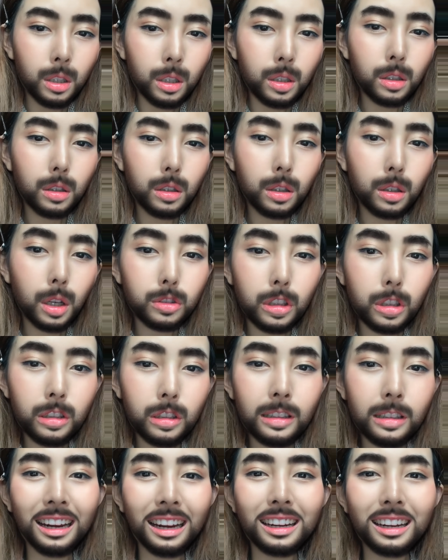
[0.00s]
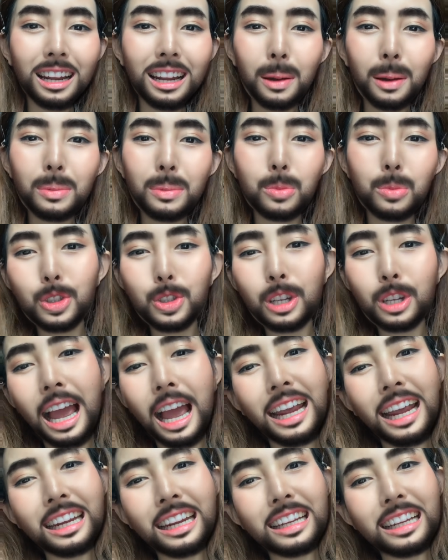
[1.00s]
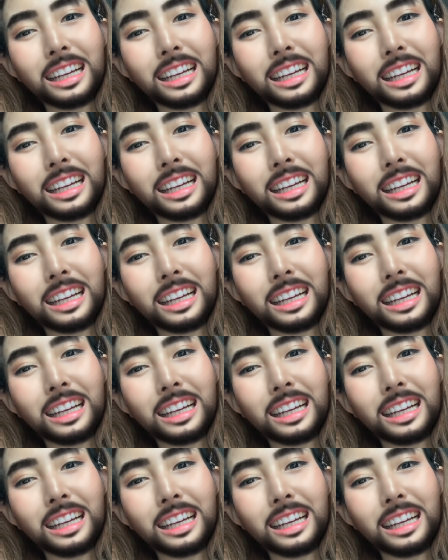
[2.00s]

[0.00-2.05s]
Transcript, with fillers: หรือเราจะแต่งหน้าเป็นผู้ชายดี